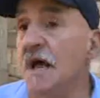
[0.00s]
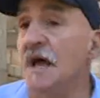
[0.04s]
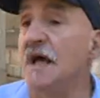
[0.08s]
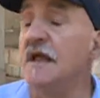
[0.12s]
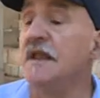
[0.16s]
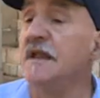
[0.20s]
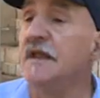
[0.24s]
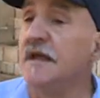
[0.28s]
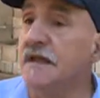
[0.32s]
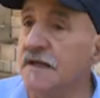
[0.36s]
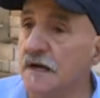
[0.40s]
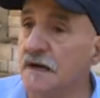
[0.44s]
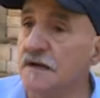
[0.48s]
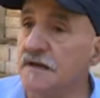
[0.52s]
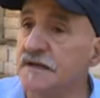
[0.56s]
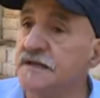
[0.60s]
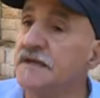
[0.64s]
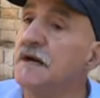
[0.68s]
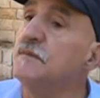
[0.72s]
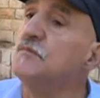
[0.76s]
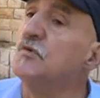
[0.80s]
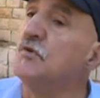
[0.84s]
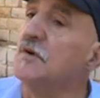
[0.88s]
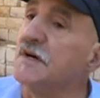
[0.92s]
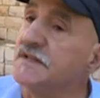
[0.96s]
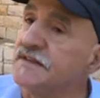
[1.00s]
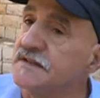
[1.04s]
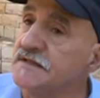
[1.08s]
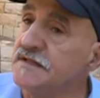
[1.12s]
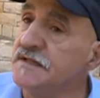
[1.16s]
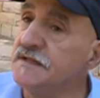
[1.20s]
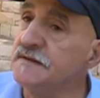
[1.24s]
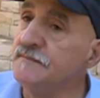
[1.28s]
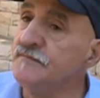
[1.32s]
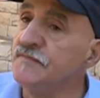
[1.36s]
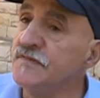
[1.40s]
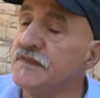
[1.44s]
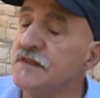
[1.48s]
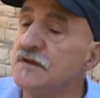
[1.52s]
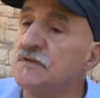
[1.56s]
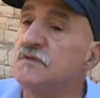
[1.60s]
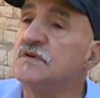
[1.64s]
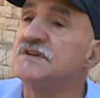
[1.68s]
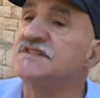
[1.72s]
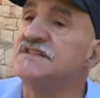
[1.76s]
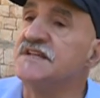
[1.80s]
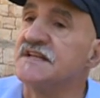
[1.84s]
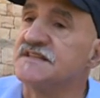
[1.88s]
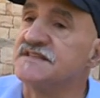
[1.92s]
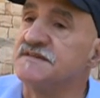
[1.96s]
حنايا كمواطنين
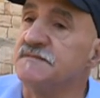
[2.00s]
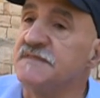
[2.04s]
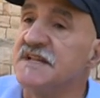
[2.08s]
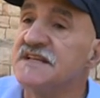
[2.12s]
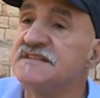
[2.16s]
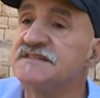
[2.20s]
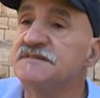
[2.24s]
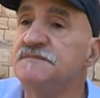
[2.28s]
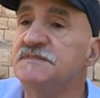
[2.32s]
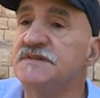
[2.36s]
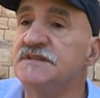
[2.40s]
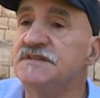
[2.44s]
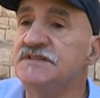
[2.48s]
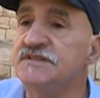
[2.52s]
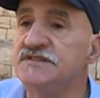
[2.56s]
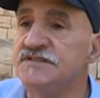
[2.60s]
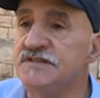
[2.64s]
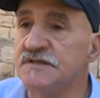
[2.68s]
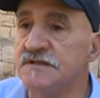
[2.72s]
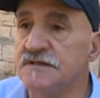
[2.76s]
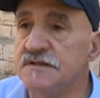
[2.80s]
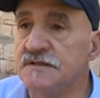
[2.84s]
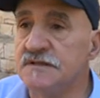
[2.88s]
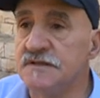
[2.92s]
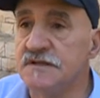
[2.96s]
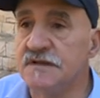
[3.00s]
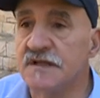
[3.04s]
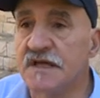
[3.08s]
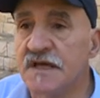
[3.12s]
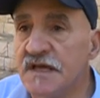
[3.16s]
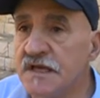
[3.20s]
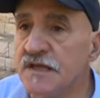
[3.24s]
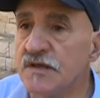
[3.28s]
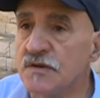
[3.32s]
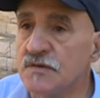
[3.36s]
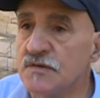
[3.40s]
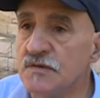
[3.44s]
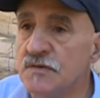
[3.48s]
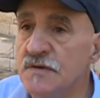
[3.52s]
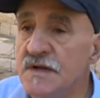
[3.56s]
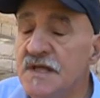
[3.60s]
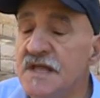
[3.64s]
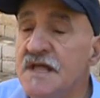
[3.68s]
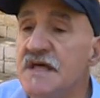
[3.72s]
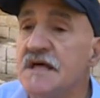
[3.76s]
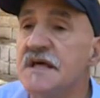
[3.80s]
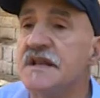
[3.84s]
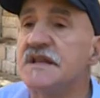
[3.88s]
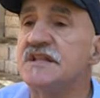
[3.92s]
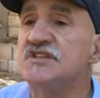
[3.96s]
واش لازم لازم نخيروا
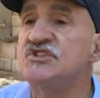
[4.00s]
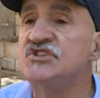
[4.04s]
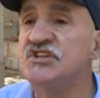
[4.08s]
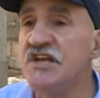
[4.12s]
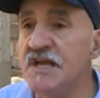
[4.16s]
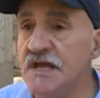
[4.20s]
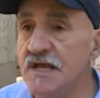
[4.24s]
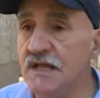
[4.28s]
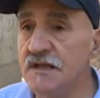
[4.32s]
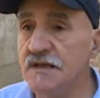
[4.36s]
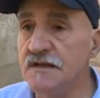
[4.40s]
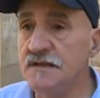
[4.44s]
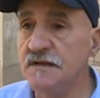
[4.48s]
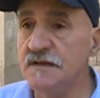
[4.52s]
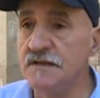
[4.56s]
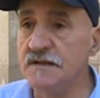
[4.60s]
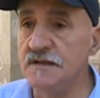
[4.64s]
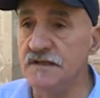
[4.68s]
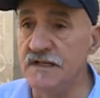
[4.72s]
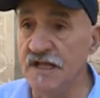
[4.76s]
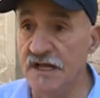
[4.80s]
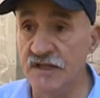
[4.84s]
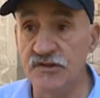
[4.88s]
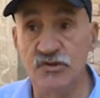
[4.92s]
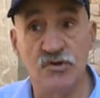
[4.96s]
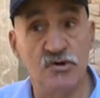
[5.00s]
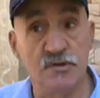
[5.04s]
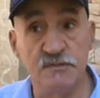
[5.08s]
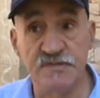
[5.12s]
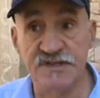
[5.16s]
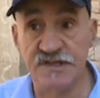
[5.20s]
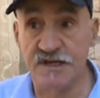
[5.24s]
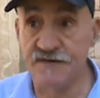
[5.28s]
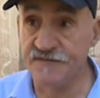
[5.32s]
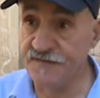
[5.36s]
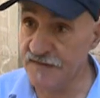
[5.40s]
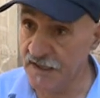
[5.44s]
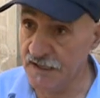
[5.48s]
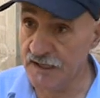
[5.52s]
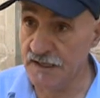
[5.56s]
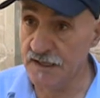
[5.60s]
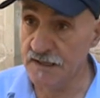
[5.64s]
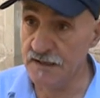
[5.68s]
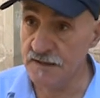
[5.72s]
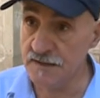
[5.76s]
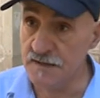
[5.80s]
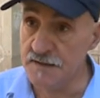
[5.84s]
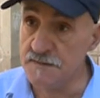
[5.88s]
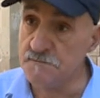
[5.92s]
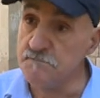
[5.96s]
رجال اللي عندهم
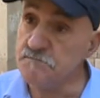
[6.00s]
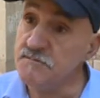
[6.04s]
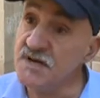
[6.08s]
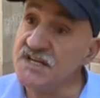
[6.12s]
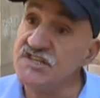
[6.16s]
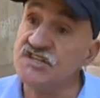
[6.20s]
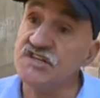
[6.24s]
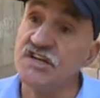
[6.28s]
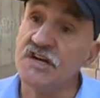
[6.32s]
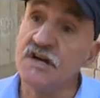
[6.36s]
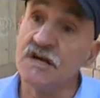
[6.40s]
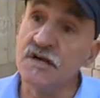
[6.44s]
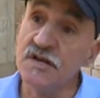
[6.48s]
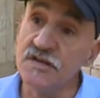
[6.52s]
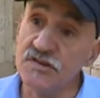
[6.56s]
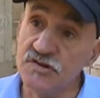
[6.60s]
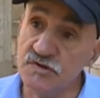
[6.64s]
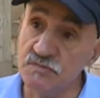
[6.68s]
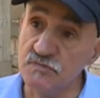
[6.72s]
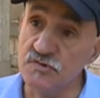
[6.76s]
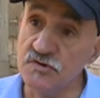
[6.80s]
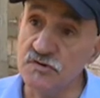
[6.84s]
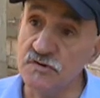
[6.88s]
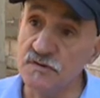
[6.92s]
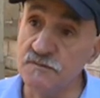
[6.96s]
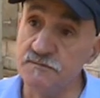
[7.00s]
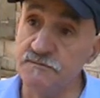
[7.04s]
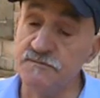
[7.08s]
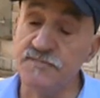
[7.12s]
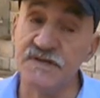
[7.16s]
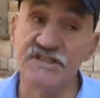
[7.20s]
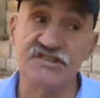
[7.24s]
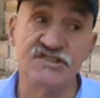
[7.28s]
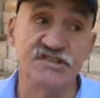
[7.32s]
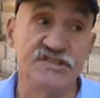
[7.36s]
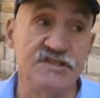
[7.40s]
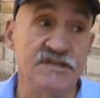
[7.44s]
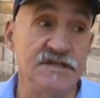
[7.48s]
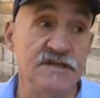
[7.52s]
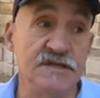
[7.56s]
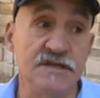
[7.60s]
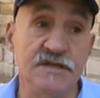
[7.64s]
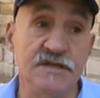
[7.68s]
كفاءه باش يخدموا باش